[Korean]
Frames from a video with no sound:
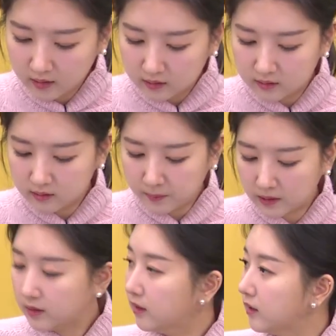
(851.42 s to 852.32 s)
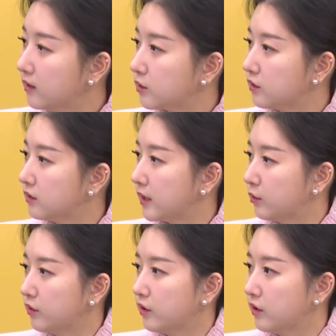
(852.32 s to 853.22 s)
그 박근혜 전
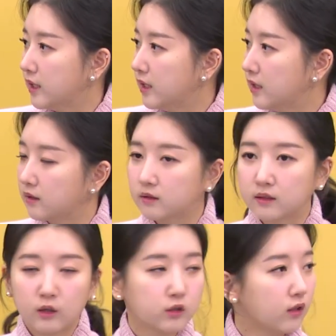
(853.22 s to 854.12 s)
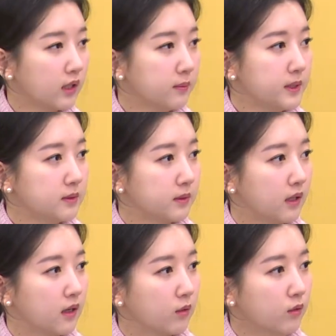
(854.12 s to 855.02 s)
대통령이 그 커터칼 피습
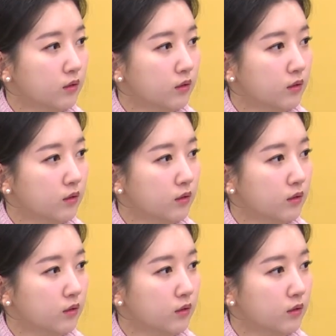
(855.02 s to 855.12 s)
당하고